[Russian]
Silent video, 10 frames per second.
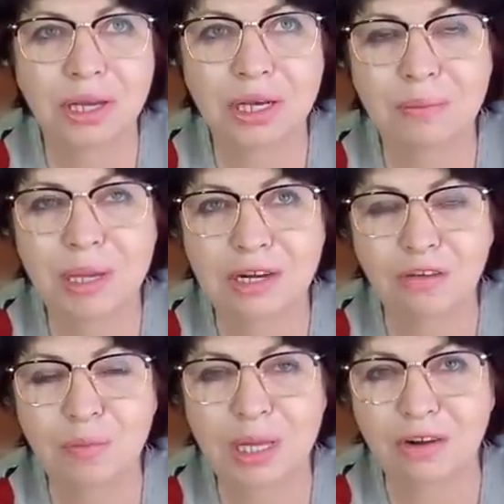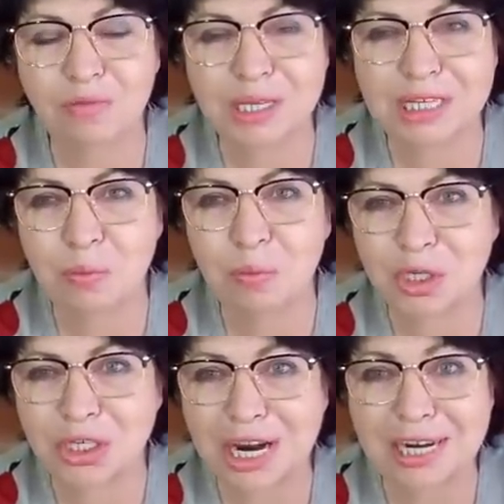километров, метров мы с ним
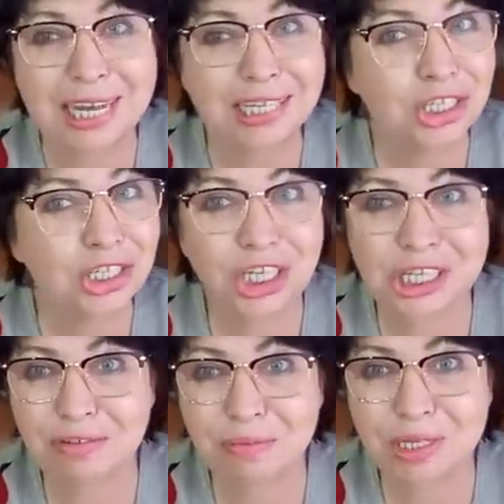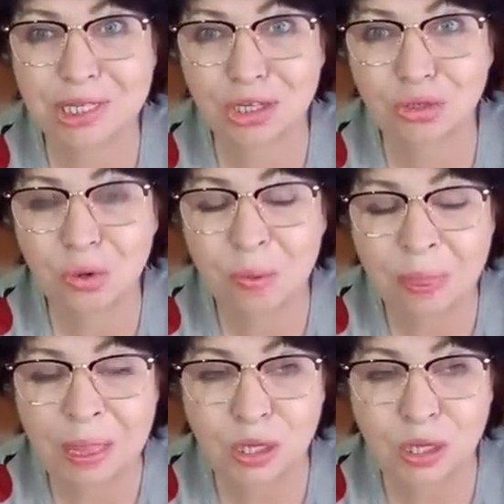бежали, я даже честно вам не скажу.